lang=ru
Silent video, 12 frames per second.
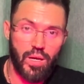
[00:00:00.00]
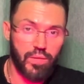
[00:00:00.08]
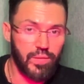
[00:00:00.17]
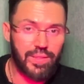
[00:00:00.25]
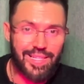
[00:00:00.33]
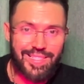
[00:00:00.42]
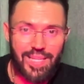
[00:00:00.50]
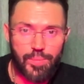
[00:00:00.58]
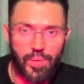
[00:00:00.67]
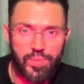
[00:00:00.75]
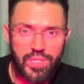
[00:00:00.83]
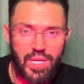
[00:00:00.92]
Вы на
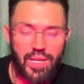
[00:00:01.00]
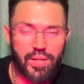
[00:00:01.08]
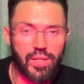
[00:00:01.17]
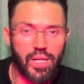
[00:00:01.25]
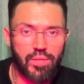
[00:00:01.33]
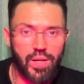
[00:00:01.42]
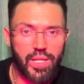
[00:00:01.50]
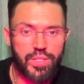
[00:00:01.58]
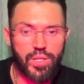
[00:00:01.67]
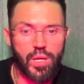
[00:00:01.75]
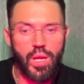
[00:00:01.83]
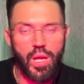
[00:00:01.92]
самом деле
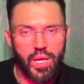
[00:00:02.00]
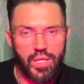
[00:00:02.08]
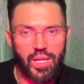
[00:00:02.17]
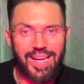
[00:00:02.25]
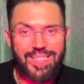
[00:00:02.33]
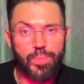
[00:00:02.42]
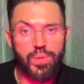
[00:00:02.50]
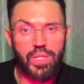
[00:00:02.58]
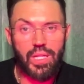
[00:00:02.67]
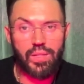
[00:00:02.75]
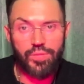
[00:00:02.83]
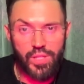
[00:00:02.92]
говорите «я
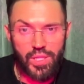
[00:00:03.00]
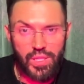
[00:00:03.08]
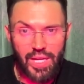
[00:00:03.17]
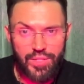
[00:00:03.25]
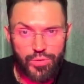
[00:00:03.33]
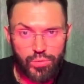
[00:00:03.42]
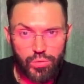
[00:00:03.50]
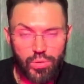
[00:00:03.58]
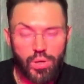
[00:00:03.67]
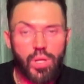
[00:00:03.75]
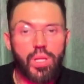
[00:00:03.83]
испытала вегетатику,